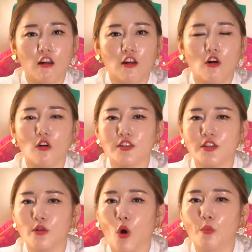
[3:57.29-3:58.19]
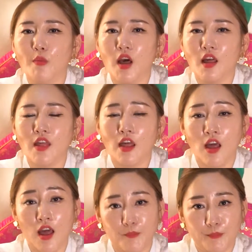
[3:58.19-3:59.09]
어, 근데
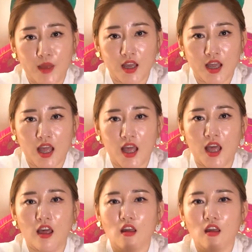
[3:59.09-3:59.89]
엄마나 아빠가